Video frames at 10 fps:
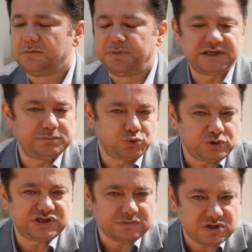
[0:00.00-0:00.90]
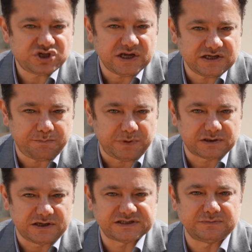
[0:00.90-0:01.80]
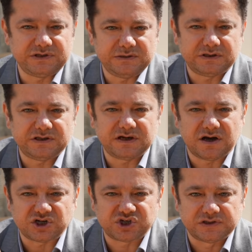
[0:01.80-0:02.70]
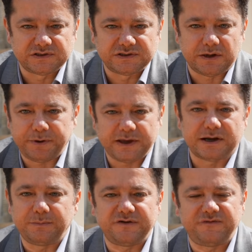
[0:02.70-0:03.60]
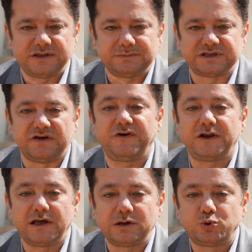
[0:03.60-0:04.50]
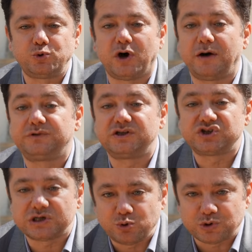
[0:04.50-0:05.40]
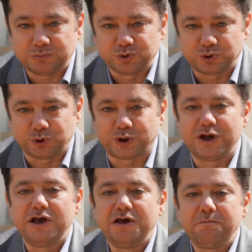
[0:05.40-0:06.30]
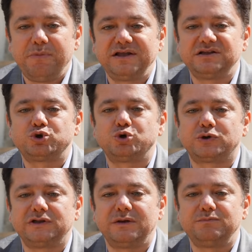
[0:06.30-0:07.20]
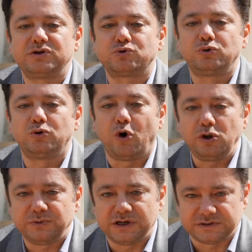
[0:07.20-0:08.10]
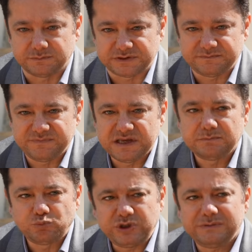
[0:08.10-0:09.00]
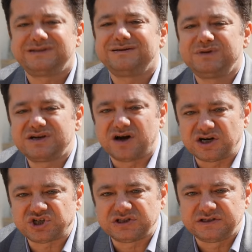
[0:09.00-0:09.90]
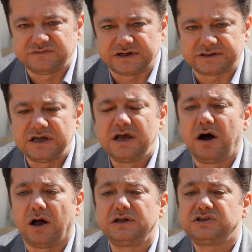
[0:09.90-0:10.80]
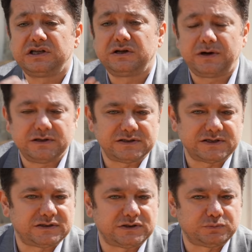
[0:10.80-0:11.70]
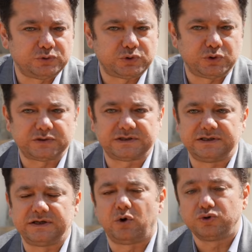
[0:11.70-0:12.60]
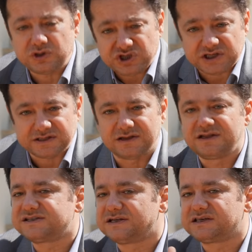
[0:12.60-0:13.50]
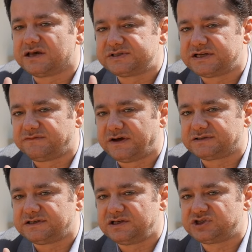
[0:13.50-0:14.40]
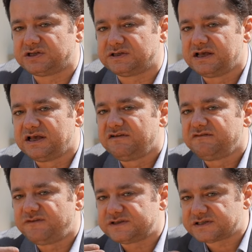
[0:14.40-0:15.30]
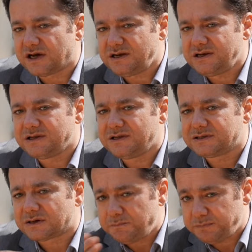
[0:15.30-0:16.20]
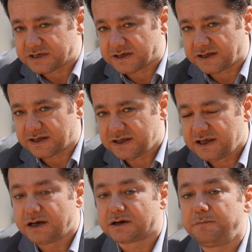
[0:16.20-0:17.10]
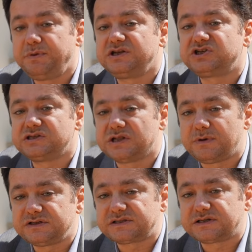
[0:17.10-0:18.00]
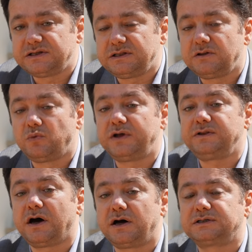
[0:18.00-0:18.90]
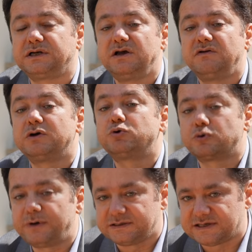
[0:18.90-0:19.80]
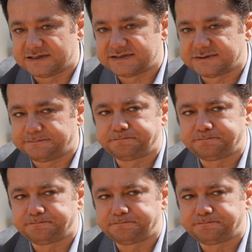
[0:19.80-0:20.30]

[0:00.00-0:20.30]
Peki bunun için bir şey yapmak lazım. Nimetin karşılığında Peygamber Efendimiz efele ekunu abden şekura buyuruyor. Ben şükreden bir kul olmayayım mı? Bu nimetin bir karşılığı var. Allah Celle ve Ala Hazretleri buyuruyor ki onun için Allah sana Kevser'i verdiği için fesalli li rabbike Rabbin için namaz kıl, ve har ve kurban kes.